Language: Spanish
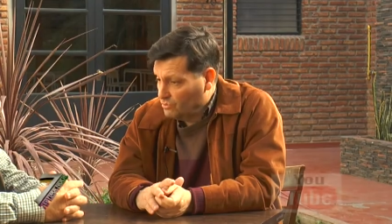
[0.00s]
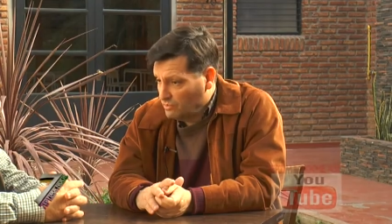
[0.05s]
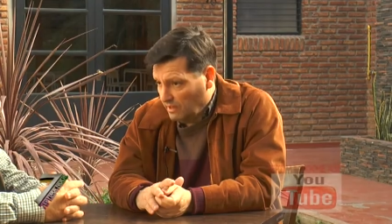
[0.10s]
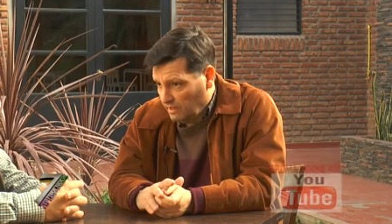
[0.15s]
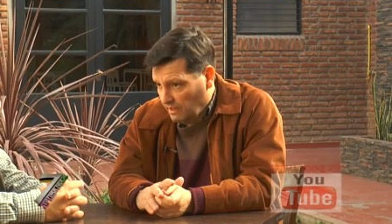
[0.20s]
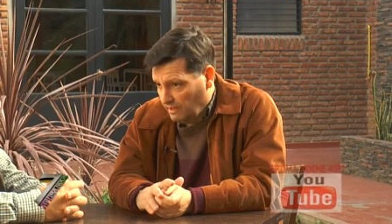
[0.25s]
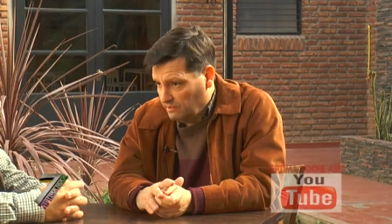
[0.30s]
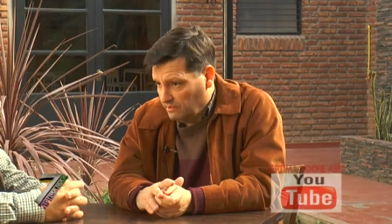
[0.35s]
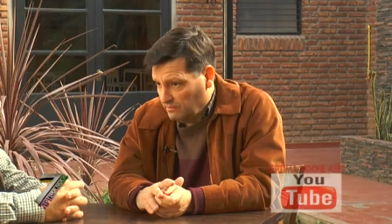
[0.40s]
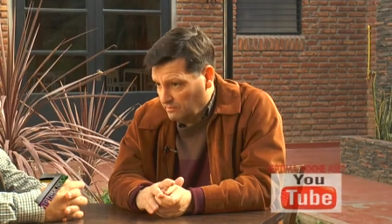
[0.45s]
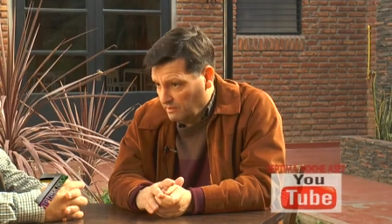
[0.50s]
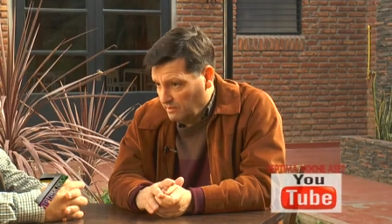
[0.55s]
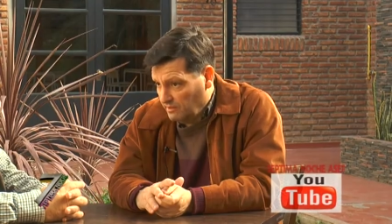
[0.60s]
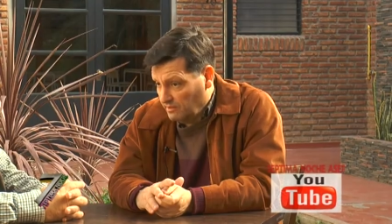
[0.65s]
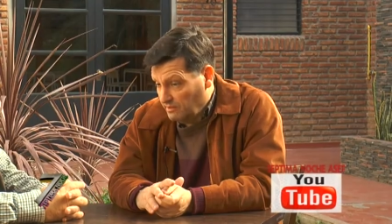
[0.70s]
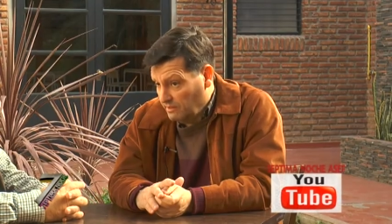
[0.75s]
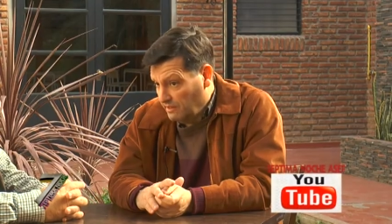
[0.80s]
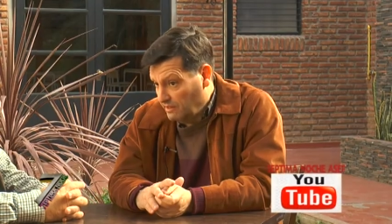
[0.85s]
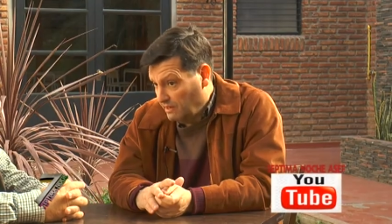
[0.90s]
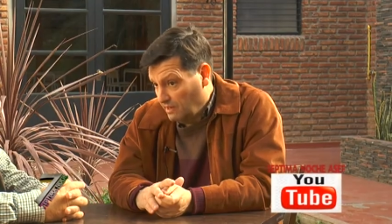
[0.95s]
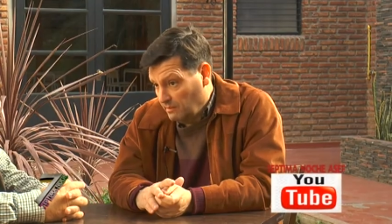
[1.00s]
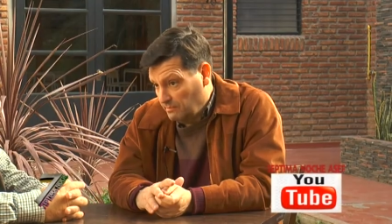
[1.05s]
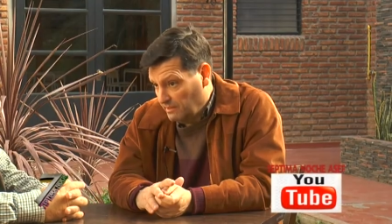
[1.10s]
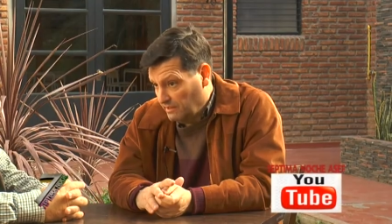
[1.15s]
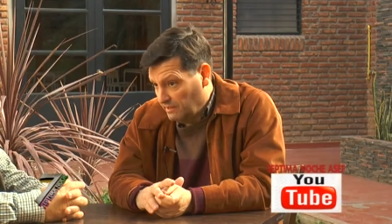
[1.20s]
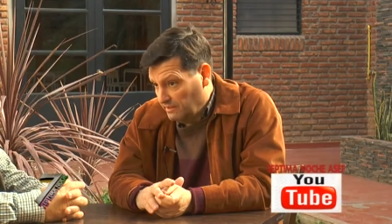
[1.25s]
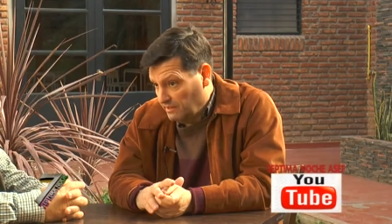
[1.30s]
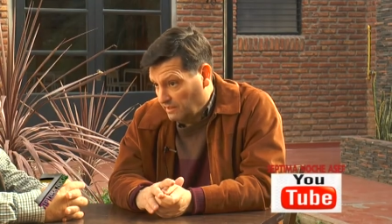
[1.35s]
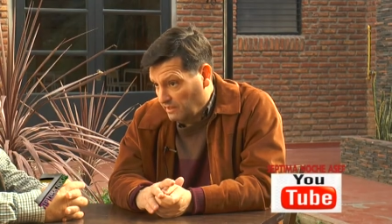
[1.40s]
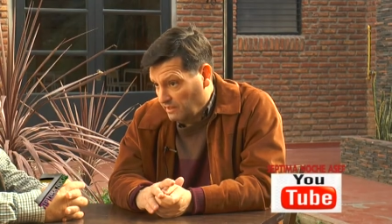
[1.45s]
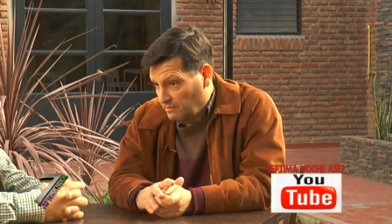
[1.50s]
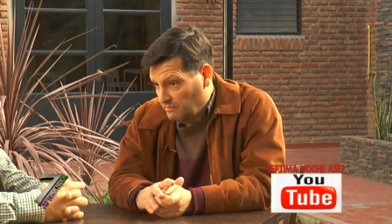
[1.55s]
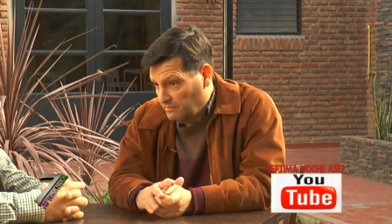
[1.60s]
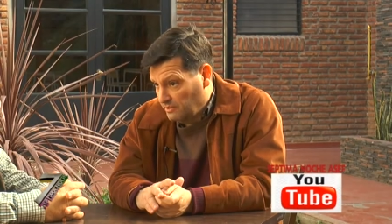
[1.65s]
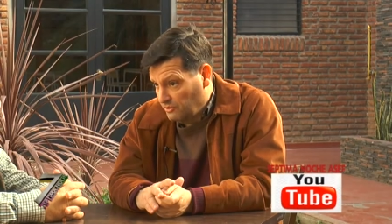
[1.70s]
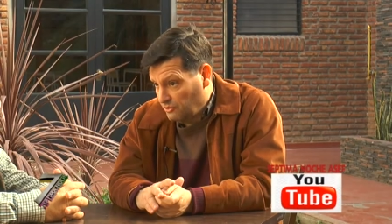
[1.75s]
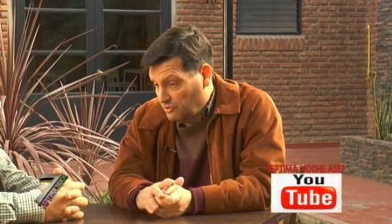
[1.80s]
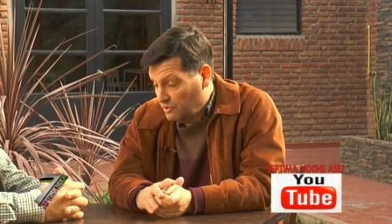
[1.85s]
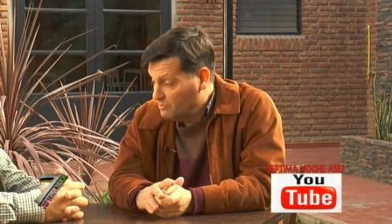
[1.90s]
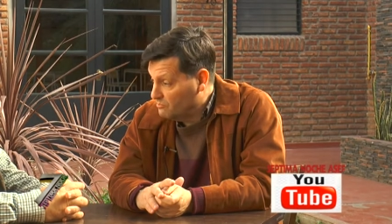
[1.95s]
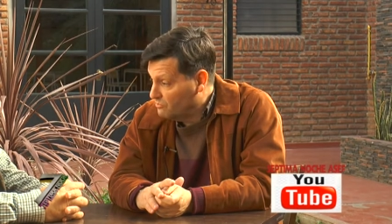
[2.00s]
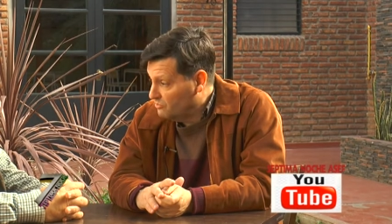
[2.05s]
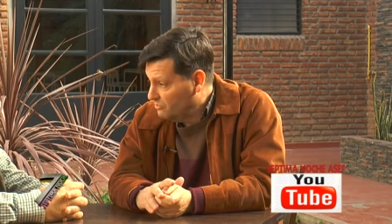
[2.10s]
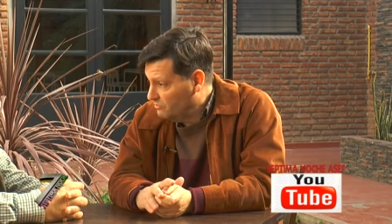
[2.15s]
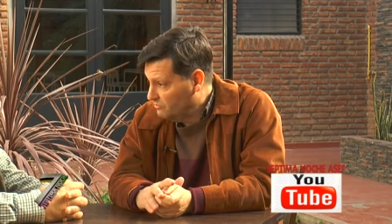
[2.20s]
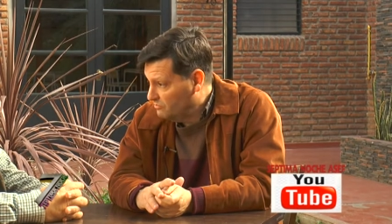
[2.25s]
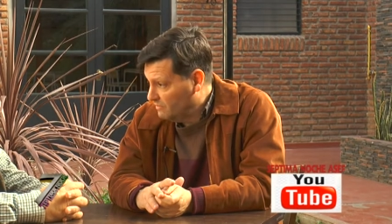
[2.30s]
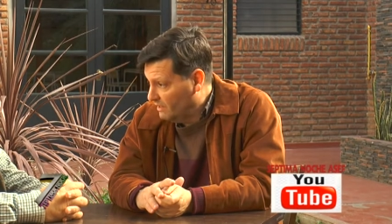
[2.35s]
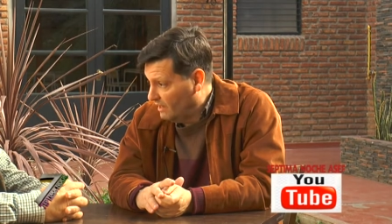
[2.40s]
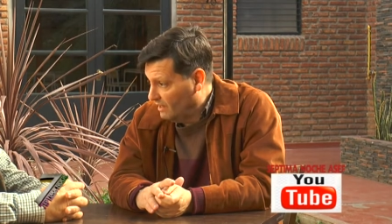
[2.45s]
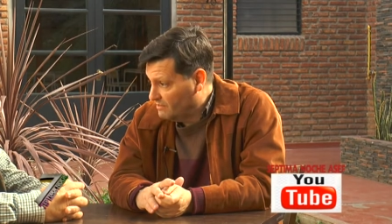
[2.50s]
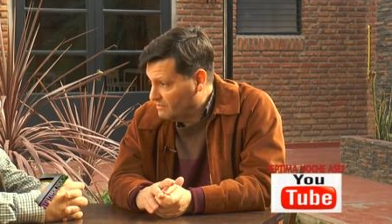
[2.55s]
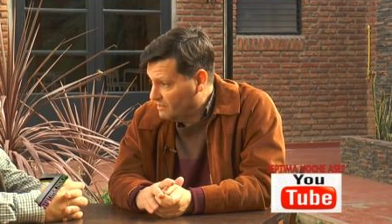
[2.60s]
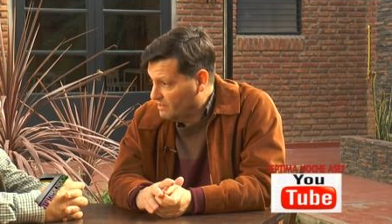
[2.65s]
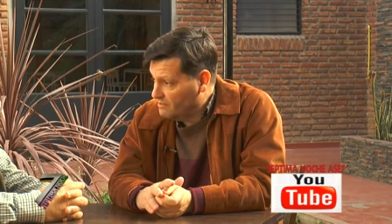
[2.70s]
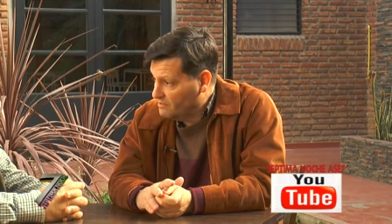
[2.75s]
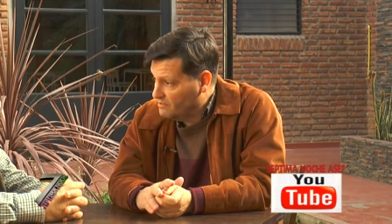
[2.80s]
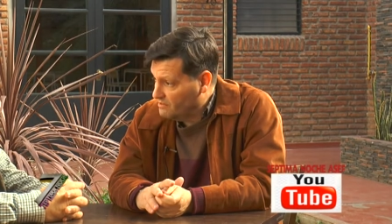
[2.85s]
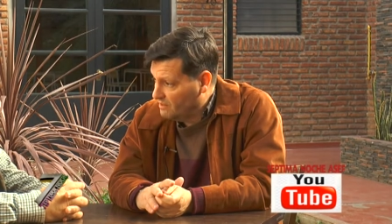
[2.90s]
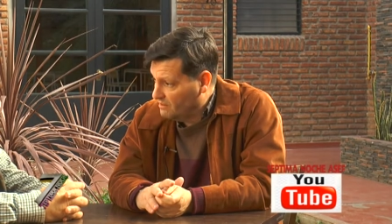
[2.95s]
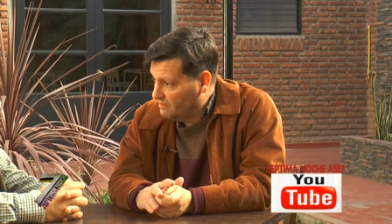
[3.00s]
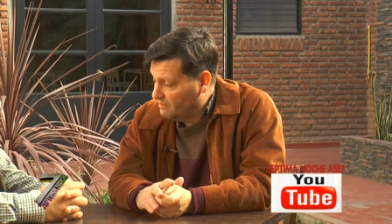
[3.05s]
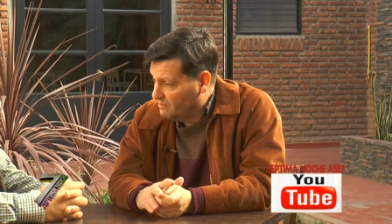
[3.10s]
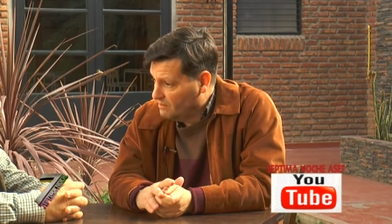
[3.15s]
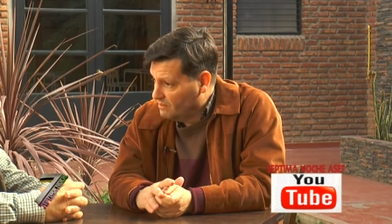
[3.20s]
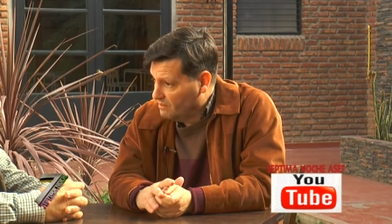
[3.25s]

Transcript: una lástima y es la pérdida del periodismo, de la esencia.